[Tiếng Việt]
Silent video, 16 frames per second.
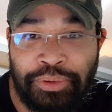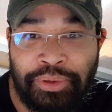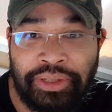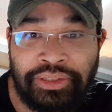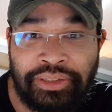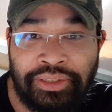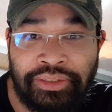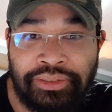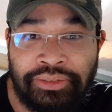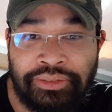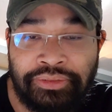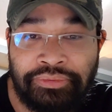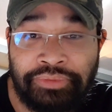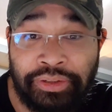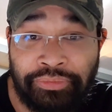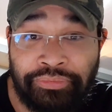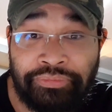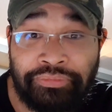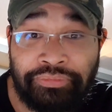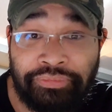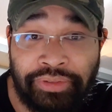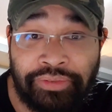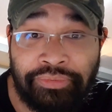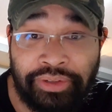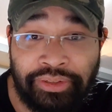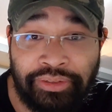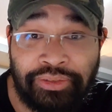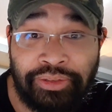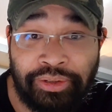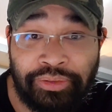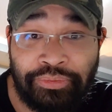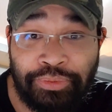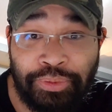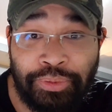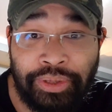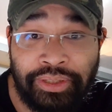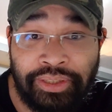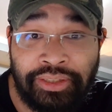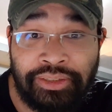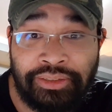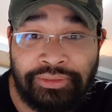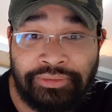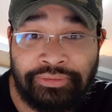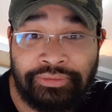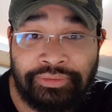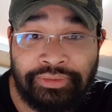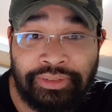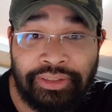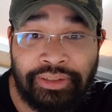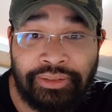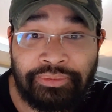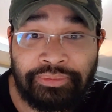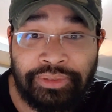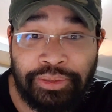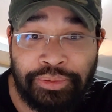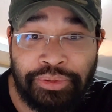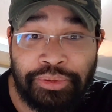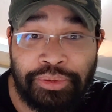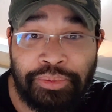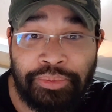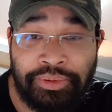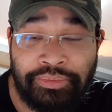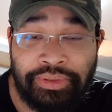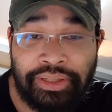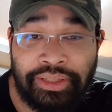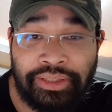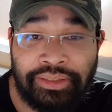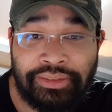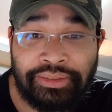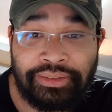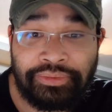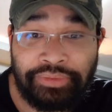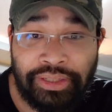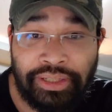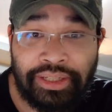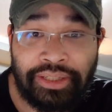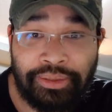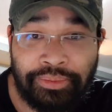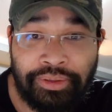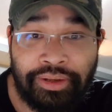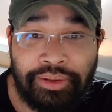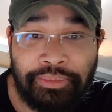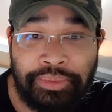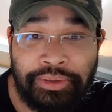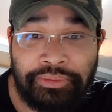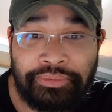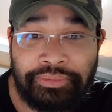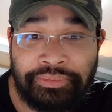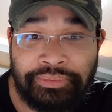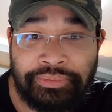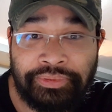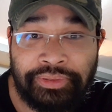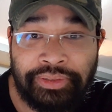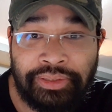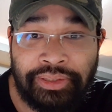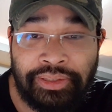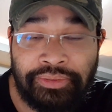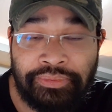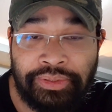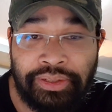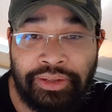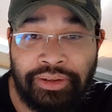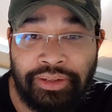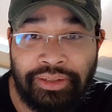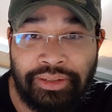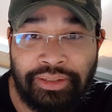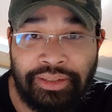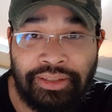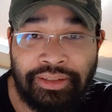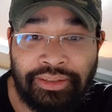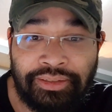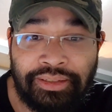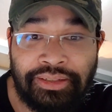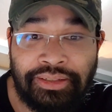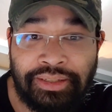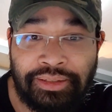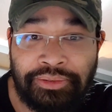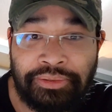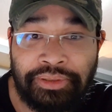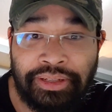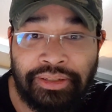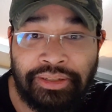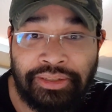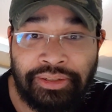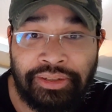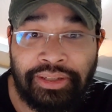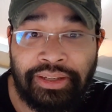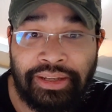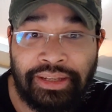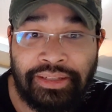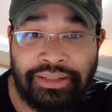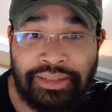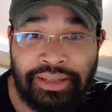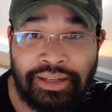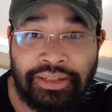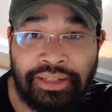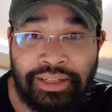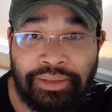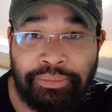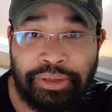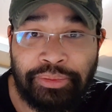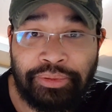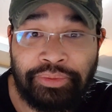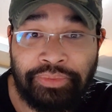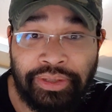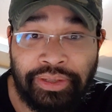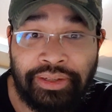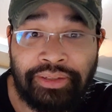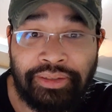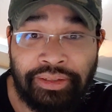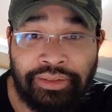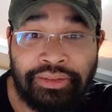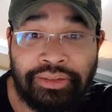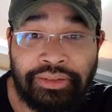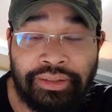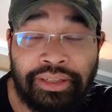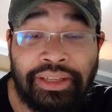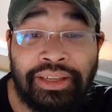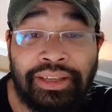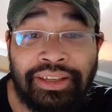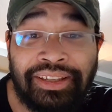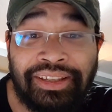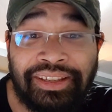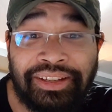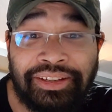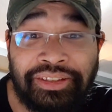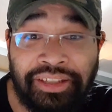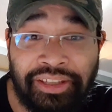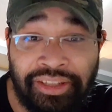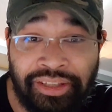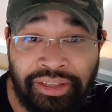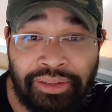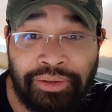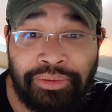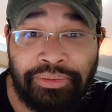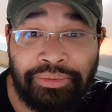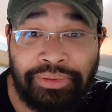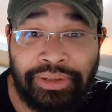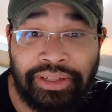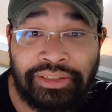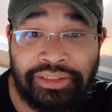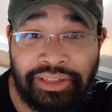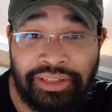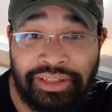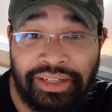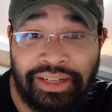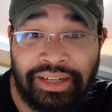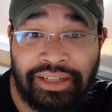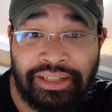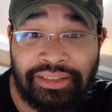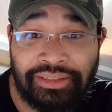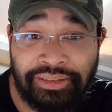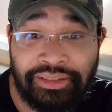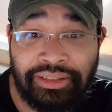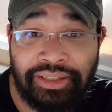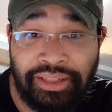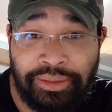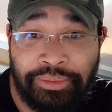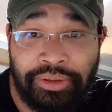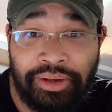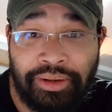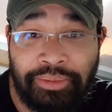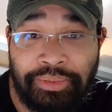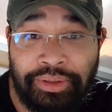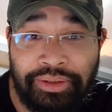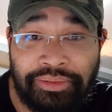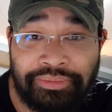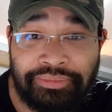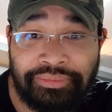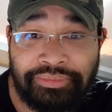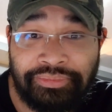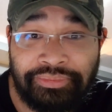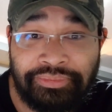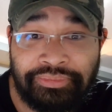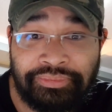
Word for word: vô ý thức và và vẫn còn vô ý thức đúng không nhiều số quý vị về cái điều đó biết không và đó là lý do tại sao tôi đã soi cái ánh sáng để mà quý vị có thể nhận có thể hiểu hoặc nhận ra được cái điều đó biết không